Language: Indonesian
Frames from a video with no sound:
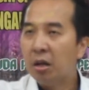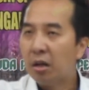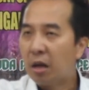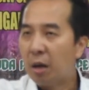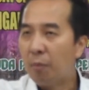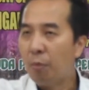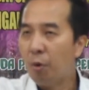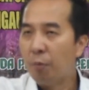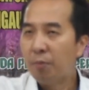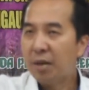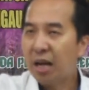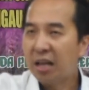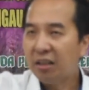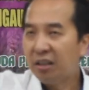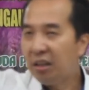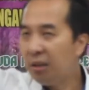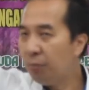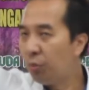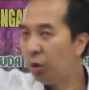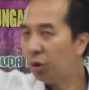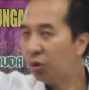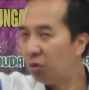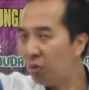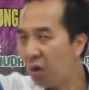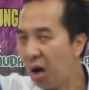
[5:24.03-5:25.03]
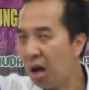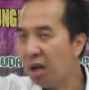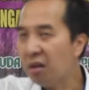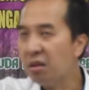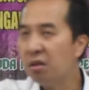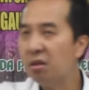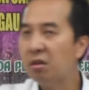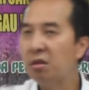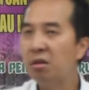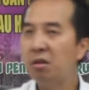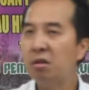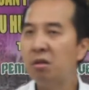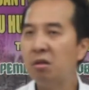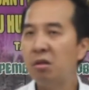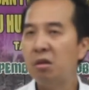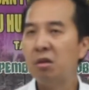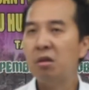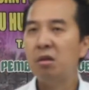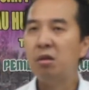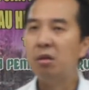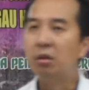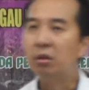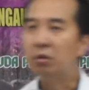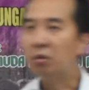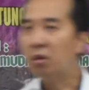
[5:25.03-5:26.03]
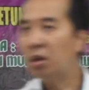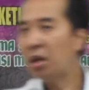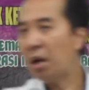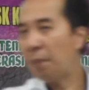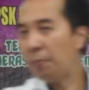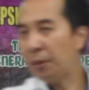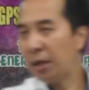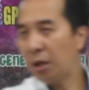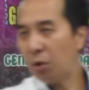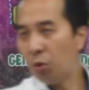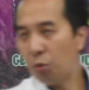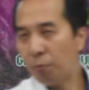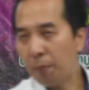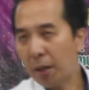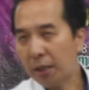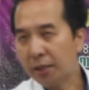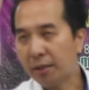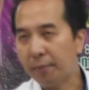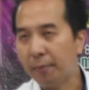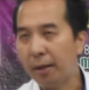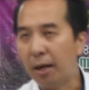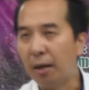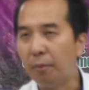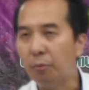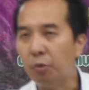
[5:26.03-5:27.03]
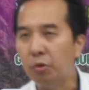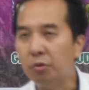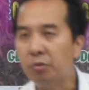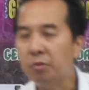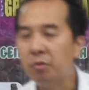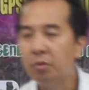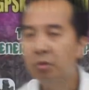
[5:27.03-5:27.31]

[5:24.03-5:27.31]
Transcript: kamu berani buat Tuhan Tuhan nggak pernah lupa sama kamu